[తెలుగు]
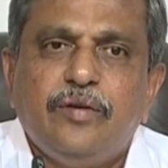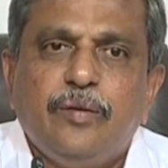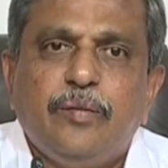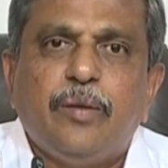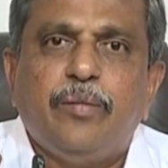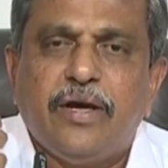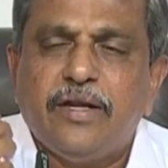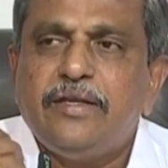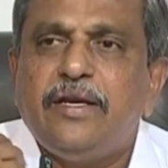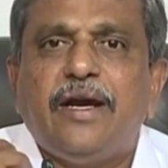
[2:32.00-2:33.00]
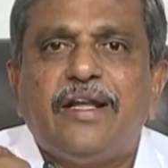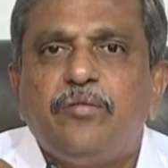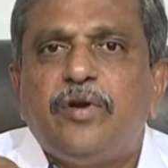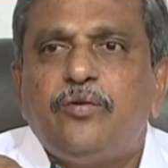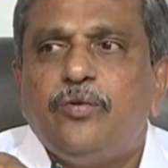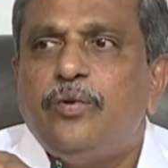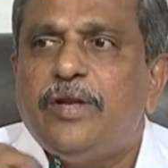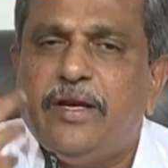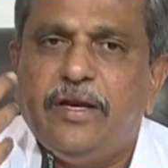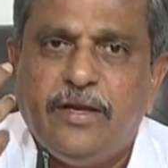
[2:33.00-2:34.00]
మన భారతీయ ఆత్మ అంటూ
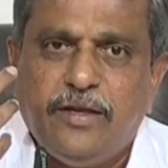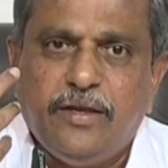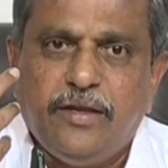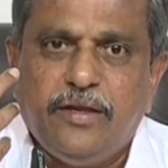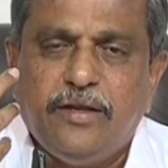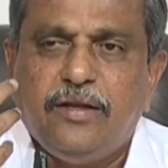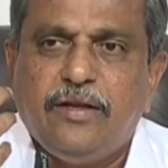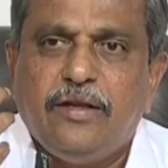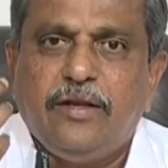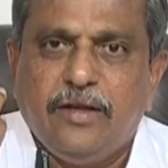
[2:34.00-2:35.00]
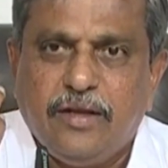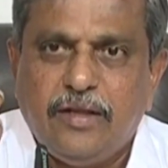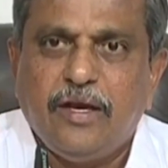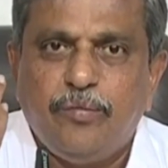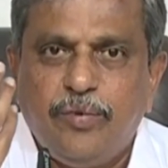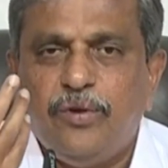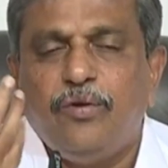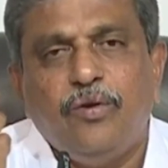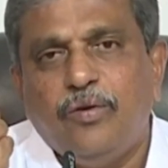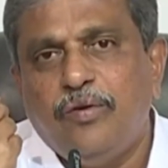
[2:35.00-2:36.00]
ఉంటే అది ఆ
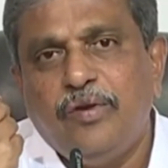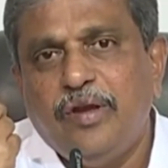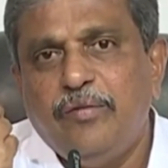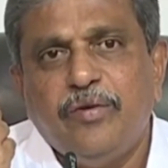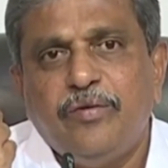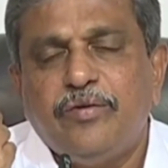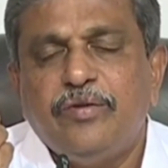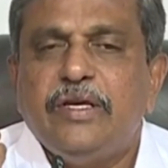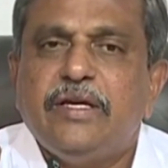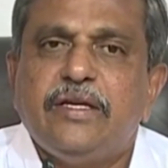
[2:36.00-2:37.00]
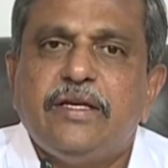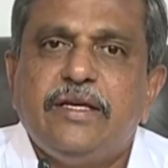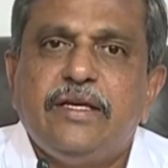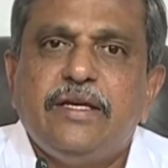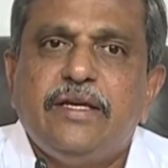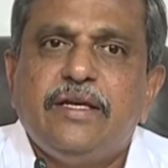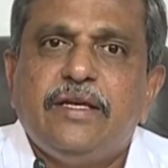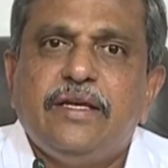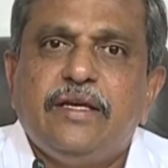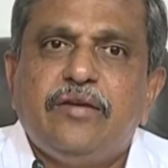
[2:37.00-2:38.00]
పేరులో ఇమిడి ఉంటుంది
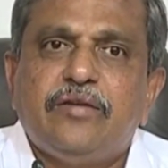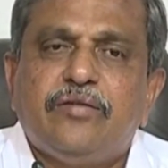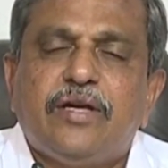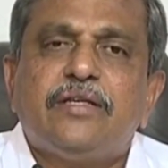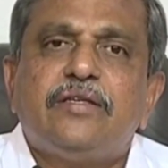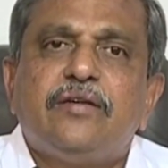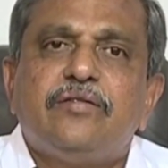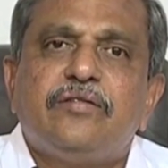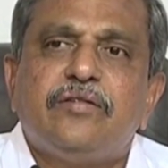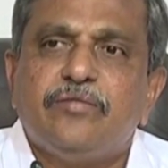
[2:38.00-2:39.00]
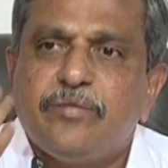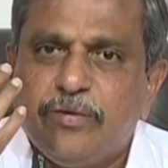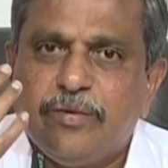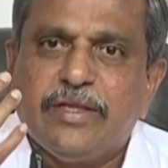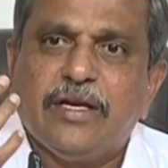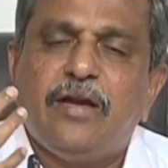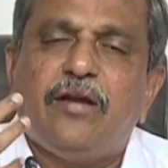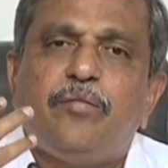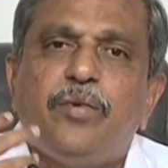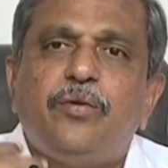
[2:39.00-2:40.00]
స్వాతంత్రం మనం అంతగా
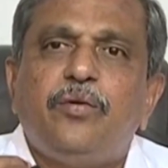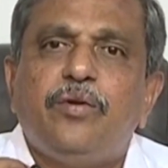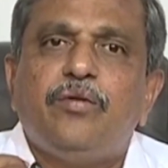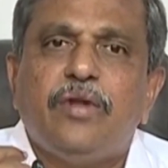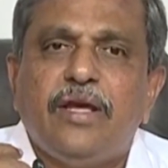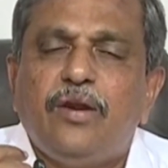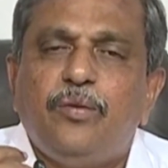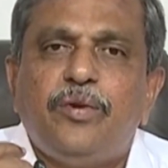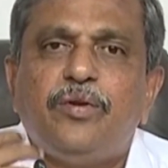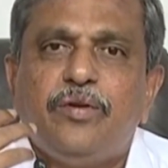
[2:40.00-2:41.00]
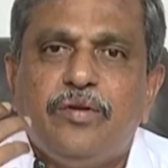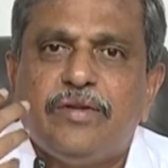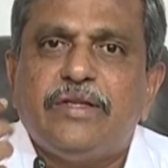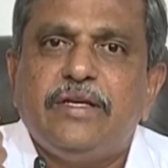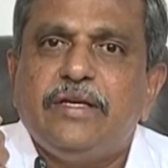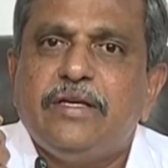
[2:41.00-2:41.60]
పెట్టుకున్న హృదయాల్లో పెట్టుకున్న వ్యక్తి